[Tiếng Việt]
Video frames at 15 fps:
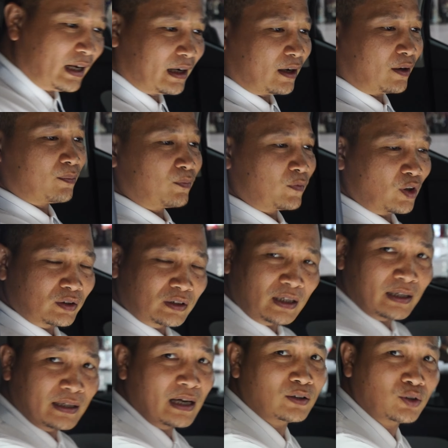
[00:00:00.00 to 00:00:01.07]
thế này là nó rất
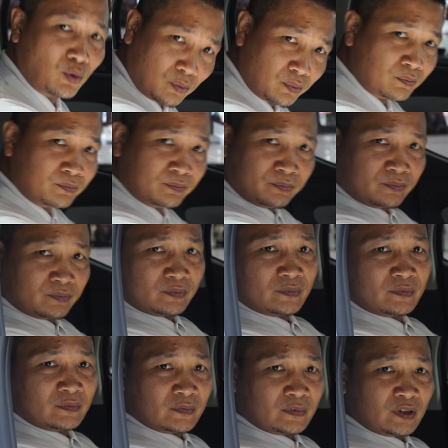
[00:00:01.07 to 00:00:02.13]
là đa dụng.
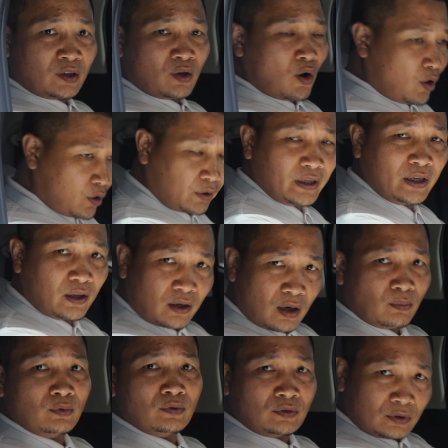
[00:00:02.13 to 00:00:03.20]
Ngồi có thể là
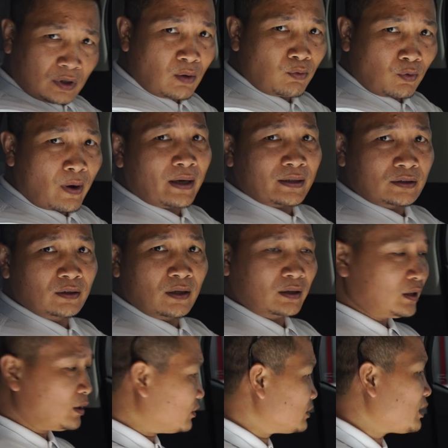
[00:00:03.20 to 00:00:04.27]
không quá
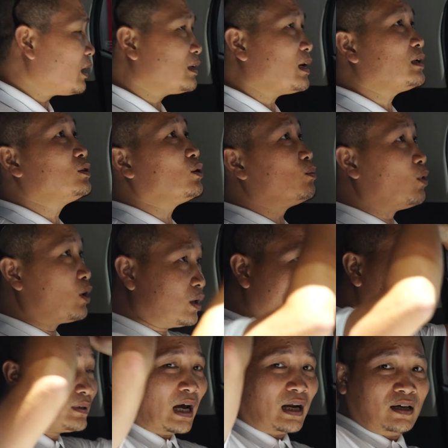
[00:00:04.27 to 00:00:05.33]
sướng nhưng nó rất là đa dụng, một cái
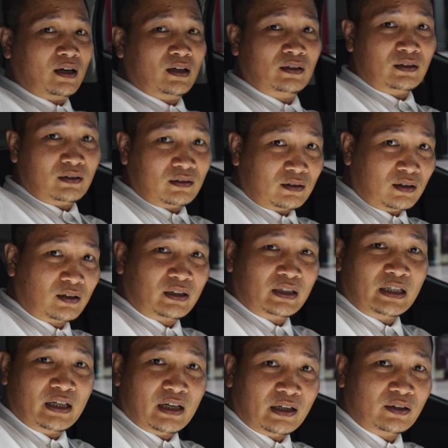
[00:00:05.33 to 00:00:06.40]
không gian lớn, cực kỳ
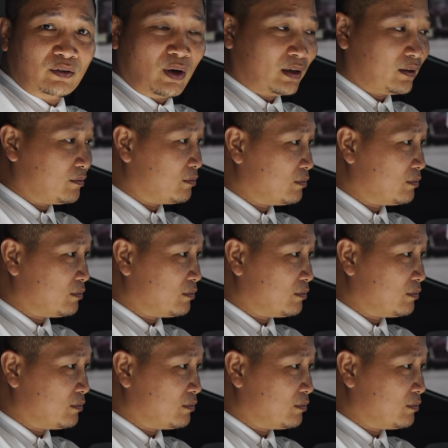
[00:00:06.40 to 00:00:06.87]
lớn luôn.